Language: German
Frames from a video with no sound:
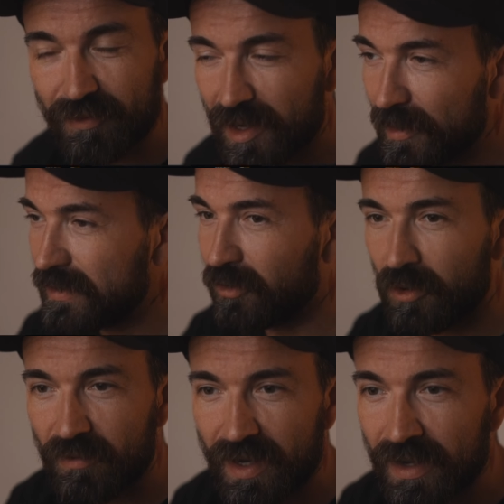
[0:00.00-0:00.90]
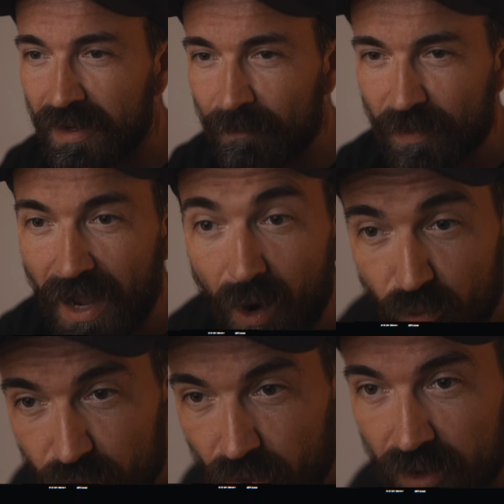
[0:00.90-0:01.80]
Wir haben also irgendwann
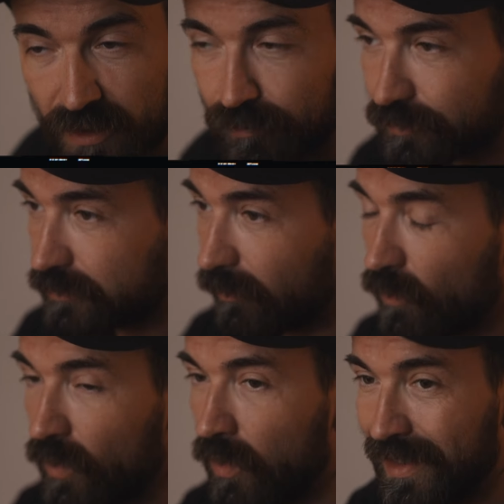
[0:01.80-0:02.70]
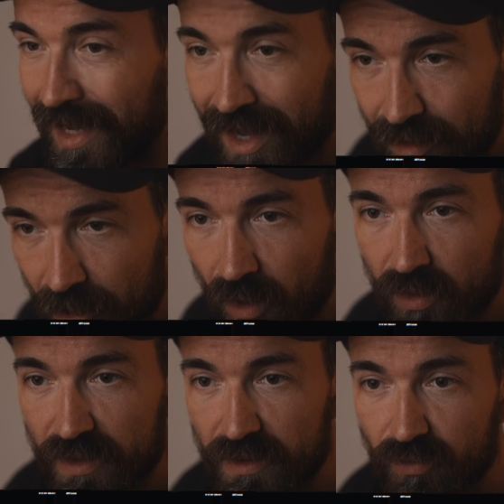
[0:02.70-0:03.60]
aufgehört, und ich habe
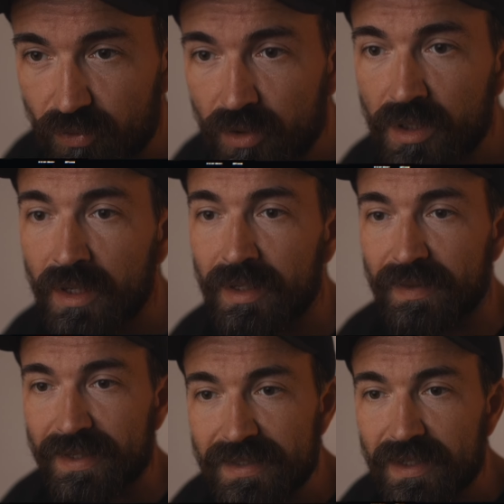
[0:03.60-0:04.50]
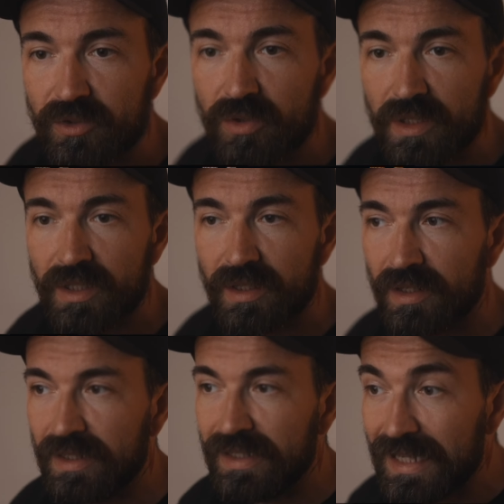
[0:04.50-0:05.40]
auch das Gefühl, dass natürlich
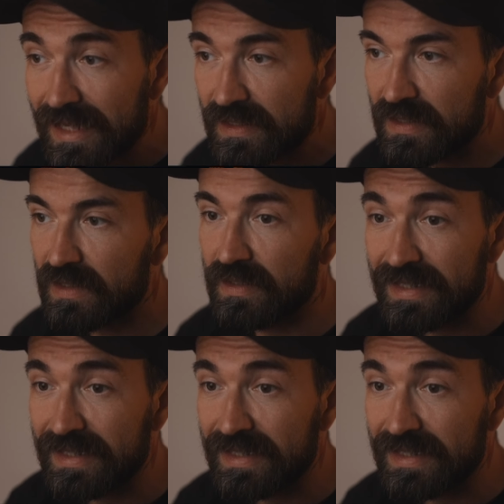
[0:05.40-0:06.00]
ich jetzt